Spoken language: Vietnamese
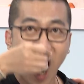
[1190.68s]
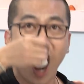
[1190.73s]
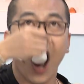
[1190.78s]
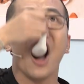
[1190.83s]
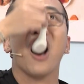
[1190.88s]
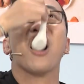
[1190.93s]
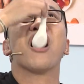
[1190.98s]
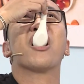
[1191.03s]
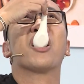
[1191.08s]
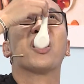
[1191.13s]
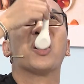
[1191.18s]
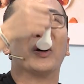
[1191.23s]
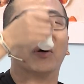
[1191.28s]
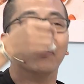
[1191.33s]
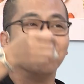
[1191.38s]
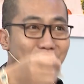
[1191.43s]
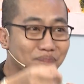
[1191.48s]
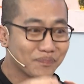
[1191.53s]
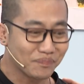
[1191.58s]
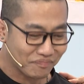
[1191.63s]
đừng ba tự tử
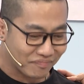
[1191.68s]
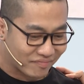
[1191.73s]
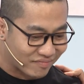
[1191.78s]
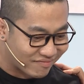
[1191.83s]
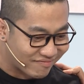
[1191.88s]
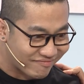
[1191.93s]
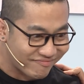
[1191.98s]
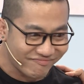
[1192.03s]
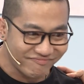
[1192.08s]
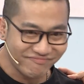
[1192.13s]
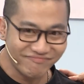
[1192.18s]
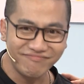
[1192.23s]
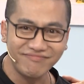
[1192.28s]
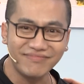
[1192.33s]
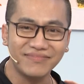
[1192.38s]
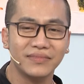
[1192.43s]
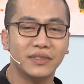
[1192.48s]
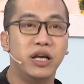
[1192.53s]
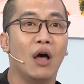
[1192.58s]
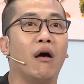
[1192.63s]
à trời ơi
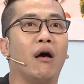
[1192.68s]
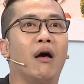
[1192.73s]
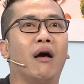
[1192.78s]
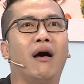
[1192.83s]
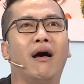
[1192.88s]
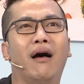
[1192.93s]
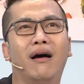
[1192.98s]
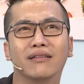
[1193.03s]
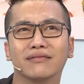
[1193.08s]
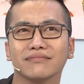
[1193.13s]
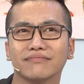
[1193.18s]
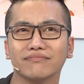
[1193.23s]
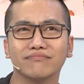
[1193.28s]
tiểu đệ à